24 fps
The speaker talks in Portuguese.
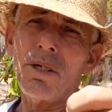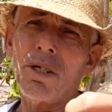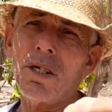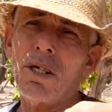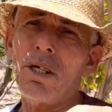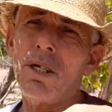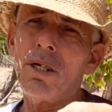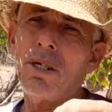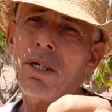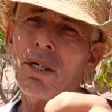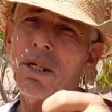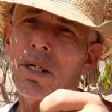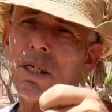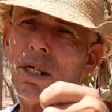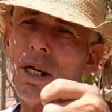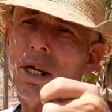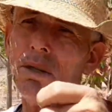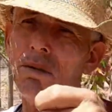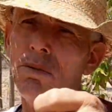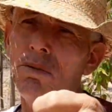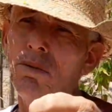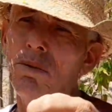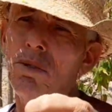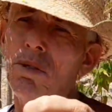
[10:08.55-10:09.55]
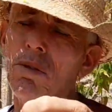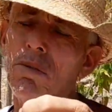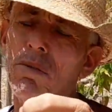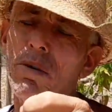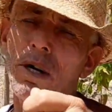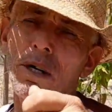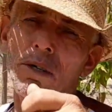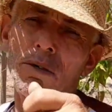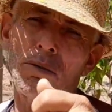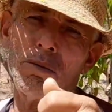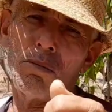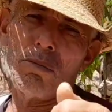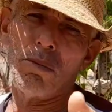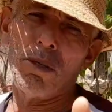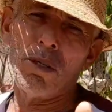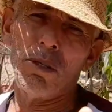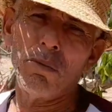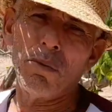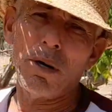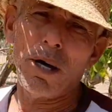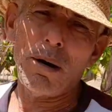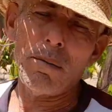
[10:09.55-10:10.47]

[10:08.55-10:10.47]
que quem não tiver subido no